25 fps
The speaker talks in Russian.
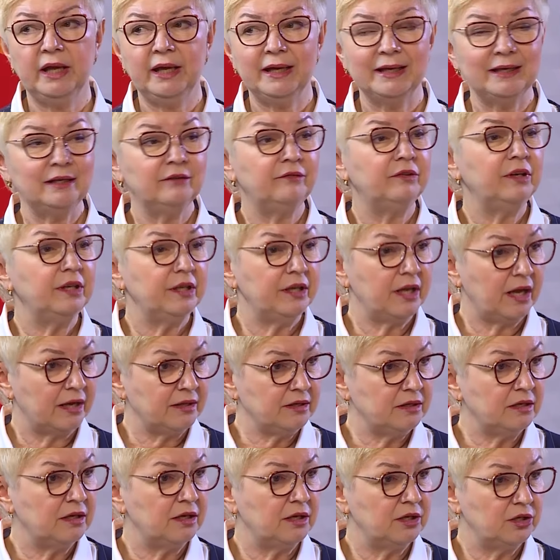и
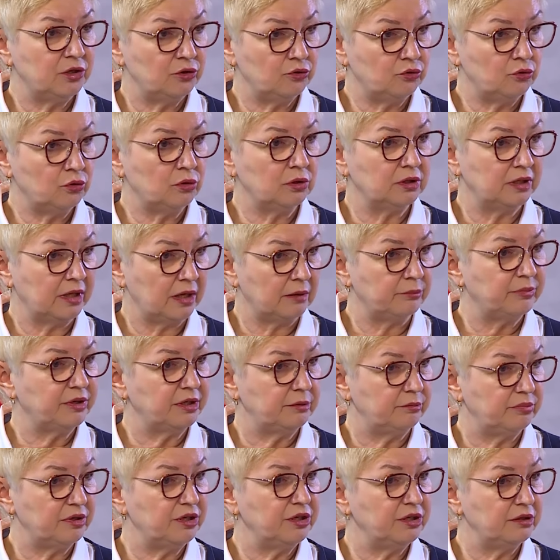влияния ее на
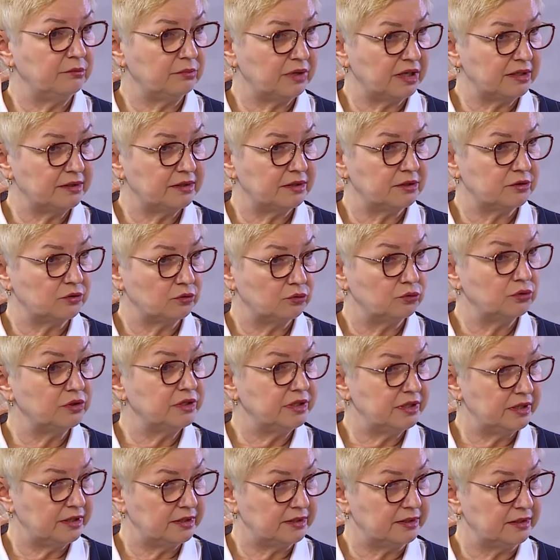предпринимательскую
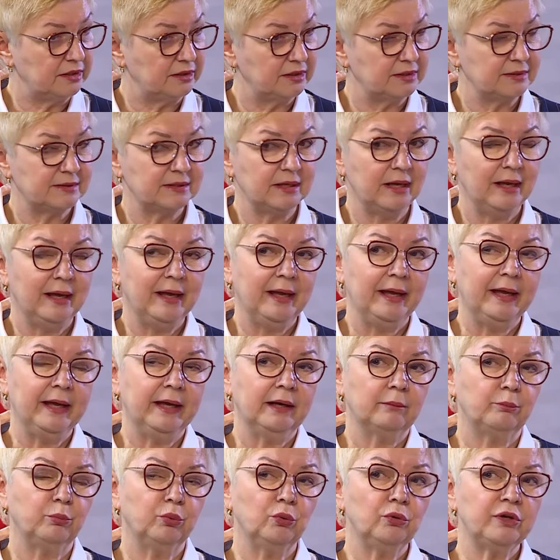деятельность.
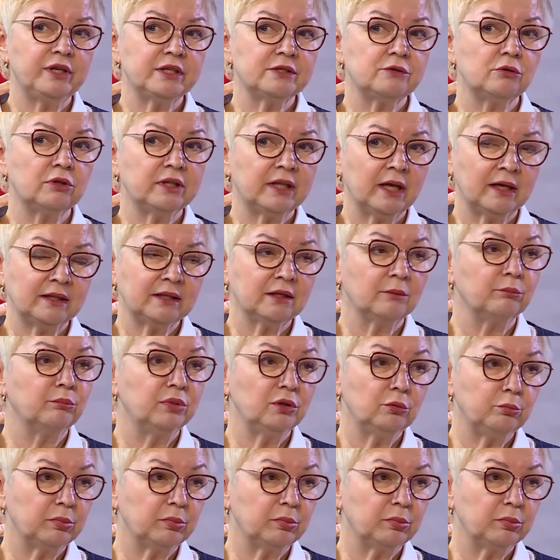По результатам был